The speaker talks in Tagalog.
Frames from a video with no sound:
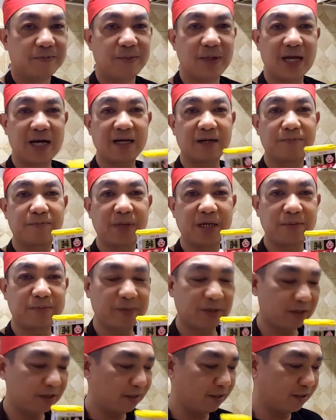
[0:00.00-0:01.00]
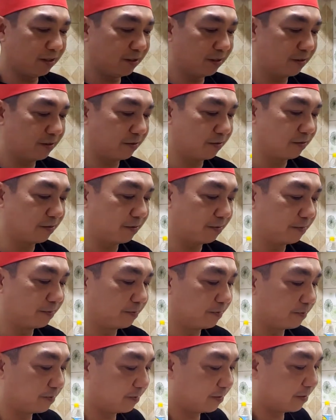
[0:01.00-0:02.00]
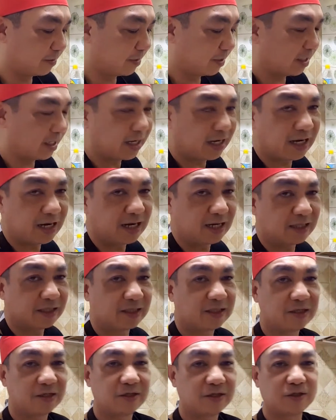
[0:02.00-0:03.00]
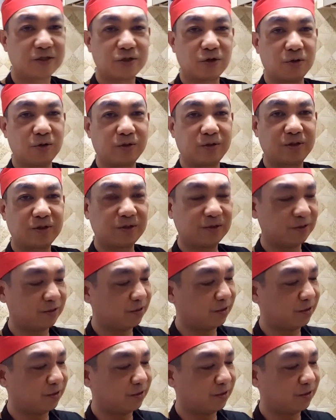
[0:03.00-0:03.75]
black pepper, at salt.